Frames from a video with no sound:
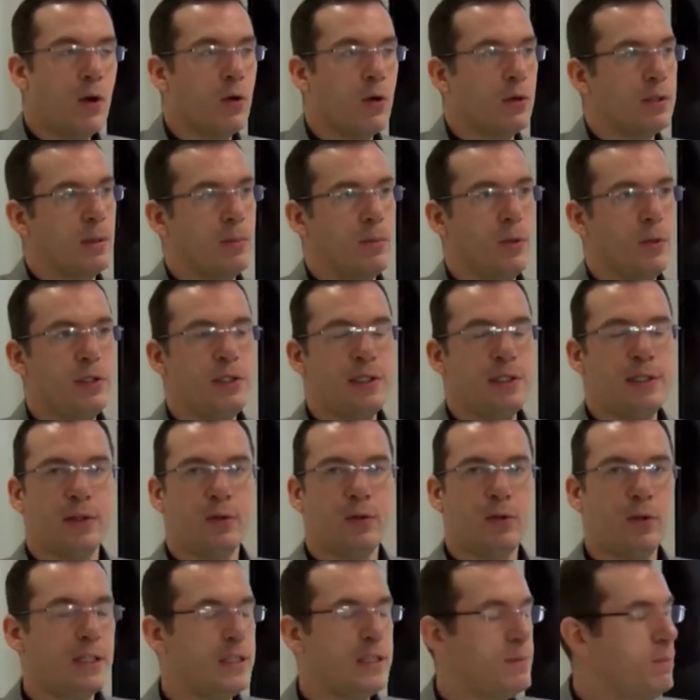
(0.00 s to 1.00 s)
Und dann möchte ich
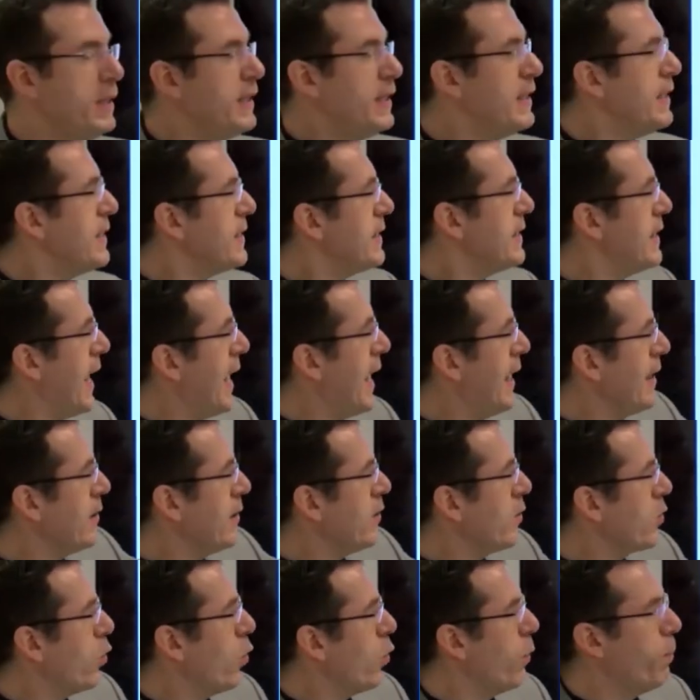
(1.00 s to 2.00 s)
natürlich mit diesen
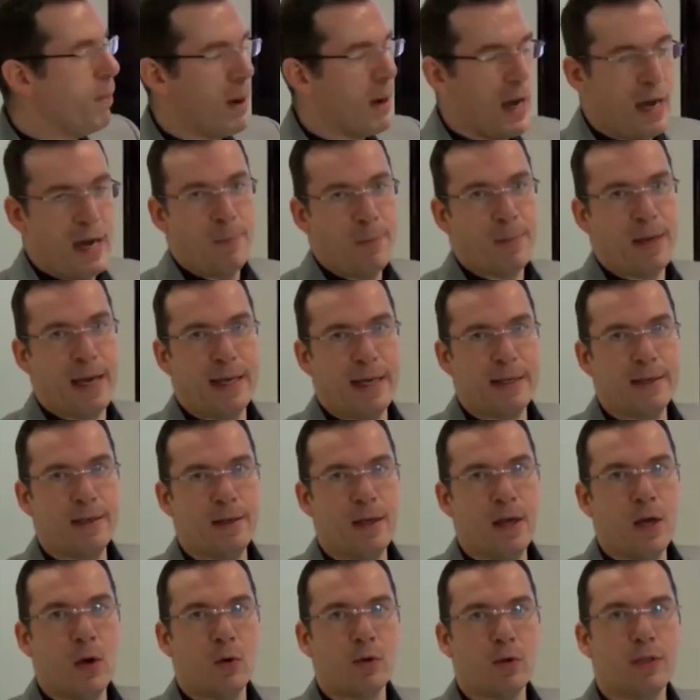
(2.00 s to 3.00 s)
Händlergruppen arbeiten
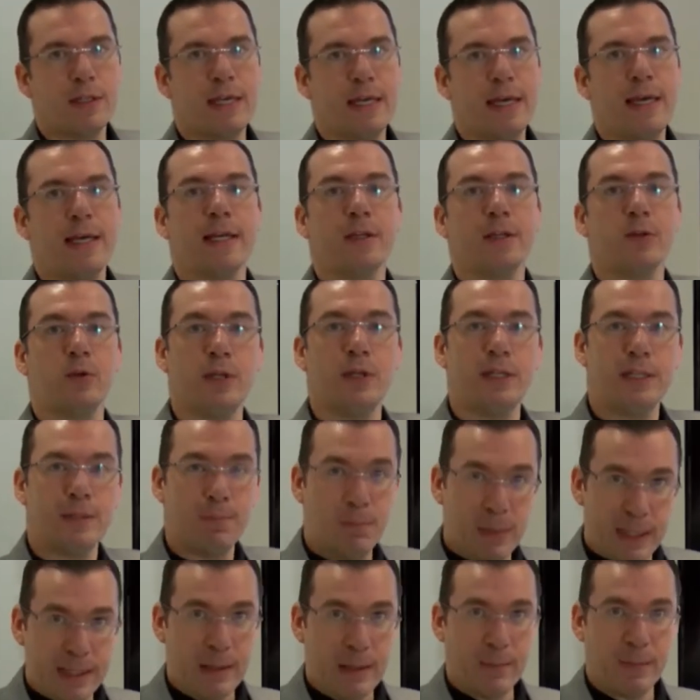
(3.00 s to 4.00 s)
und gehe natürlich
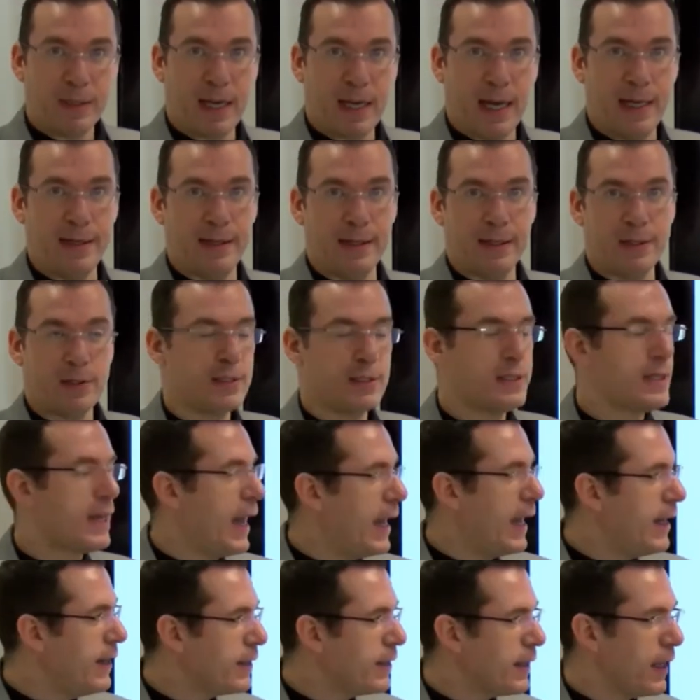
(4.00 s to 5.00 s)
mit dem Trend. Also es ist eine
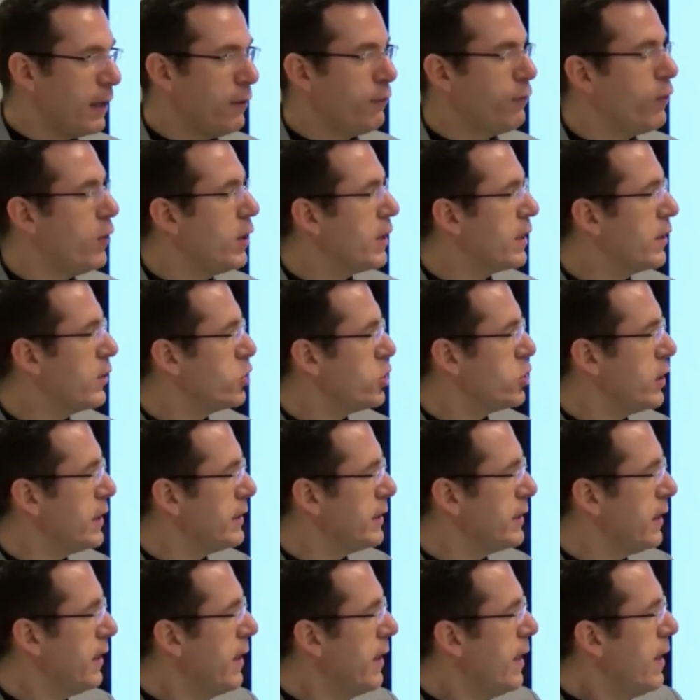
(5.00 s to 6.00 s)
reine
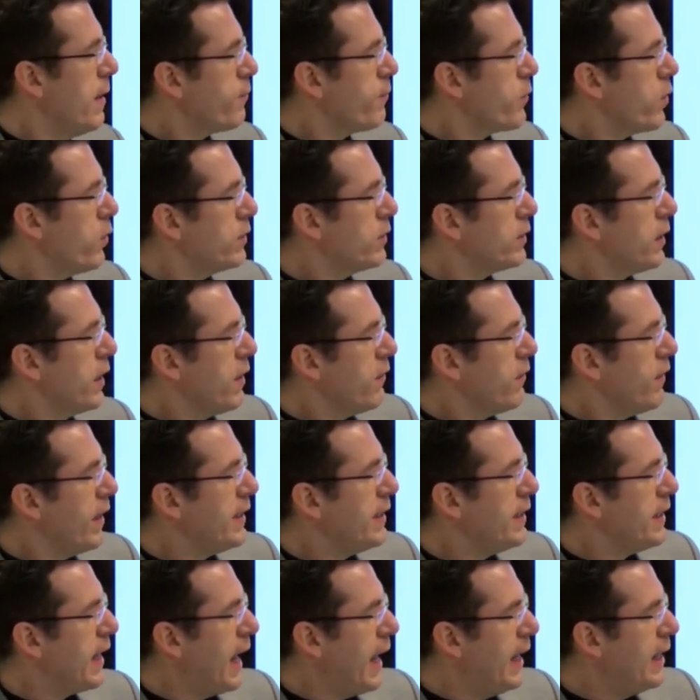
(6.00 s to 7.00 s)
Trendfolgegeschichte. Und
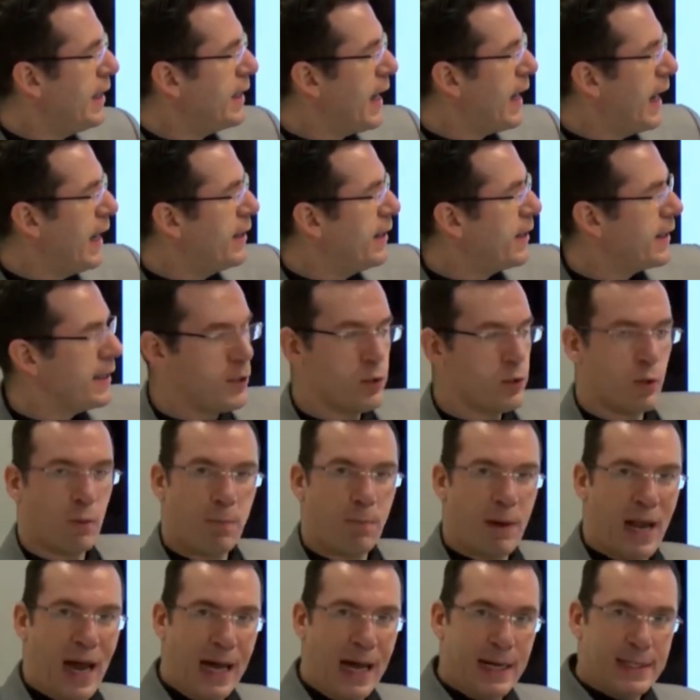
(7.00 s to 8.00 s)
wenn die alle in eine Richtung
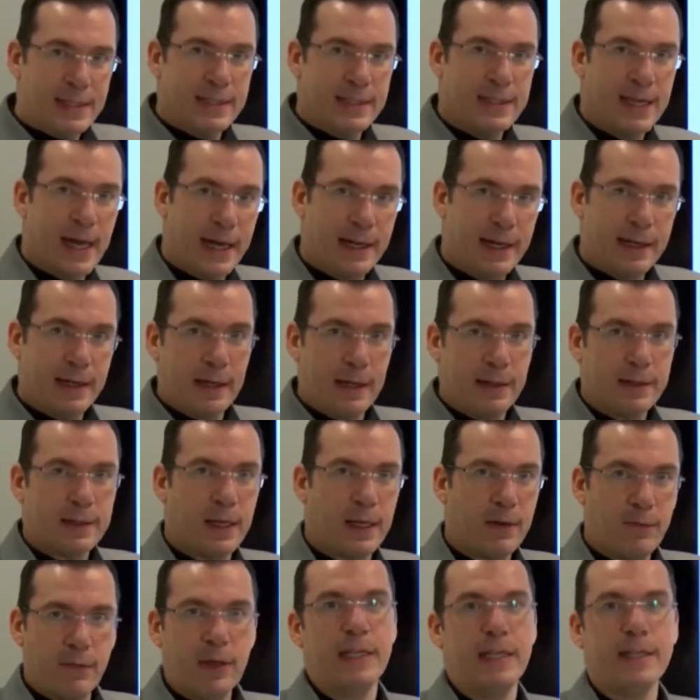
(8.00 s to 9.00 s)
blasen, die Händler,
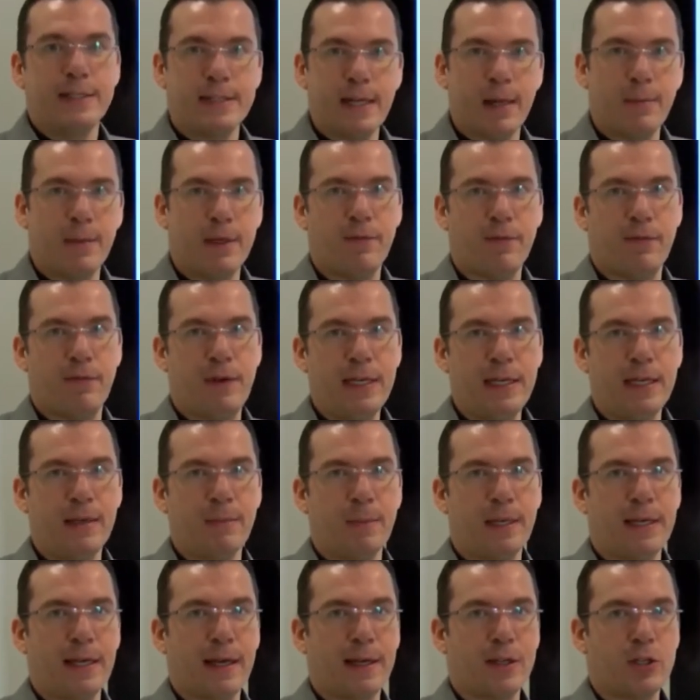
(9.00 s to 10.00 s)
dann will ich da mitfliegen
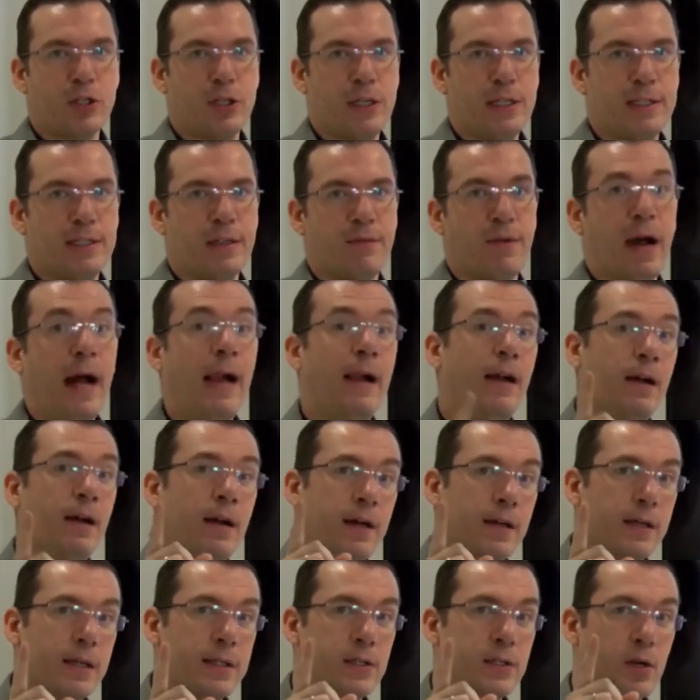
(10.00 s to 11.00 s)
mit der Geschichte, weil,
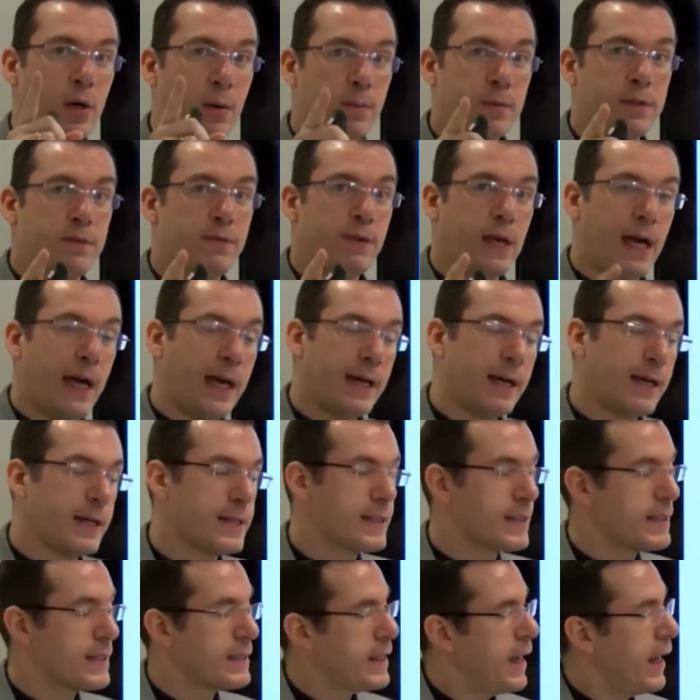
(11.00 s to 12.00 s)
jetzt kommt es, wie
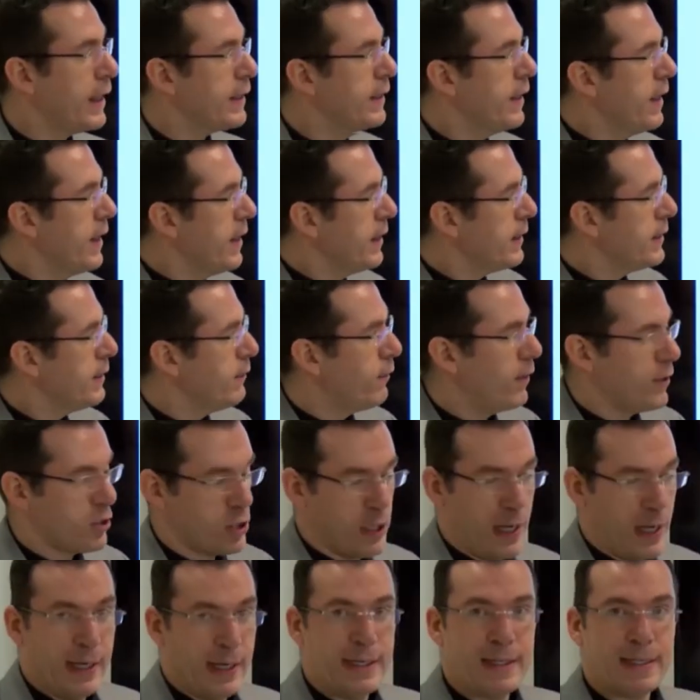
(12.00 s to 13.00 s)
eingangs gesagt, die
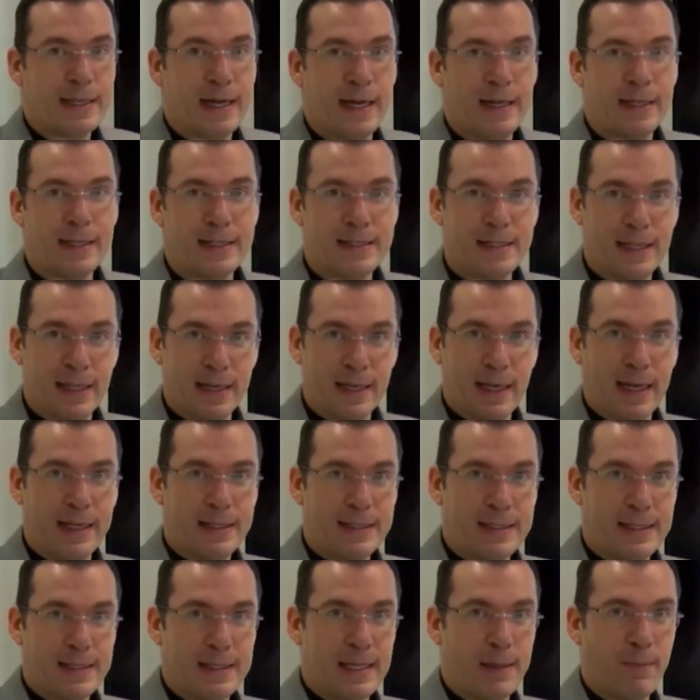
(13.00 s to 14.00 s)
Wahrscheinlichkeit, dass der
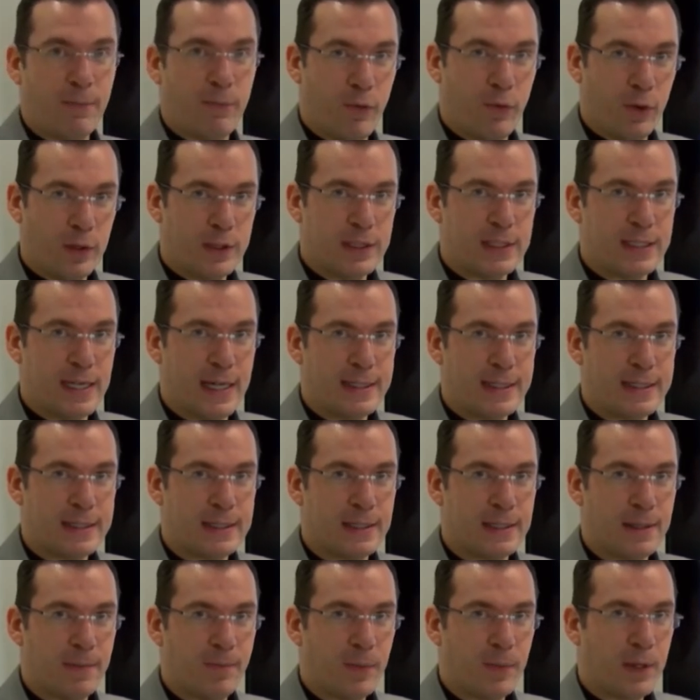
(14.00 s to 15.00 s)
Trend sich eben
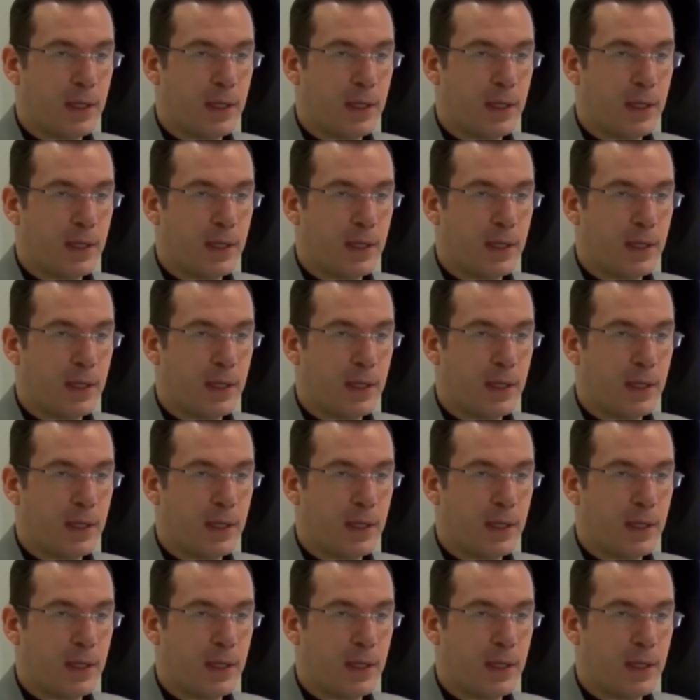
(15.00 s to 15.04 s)
fortsetzt,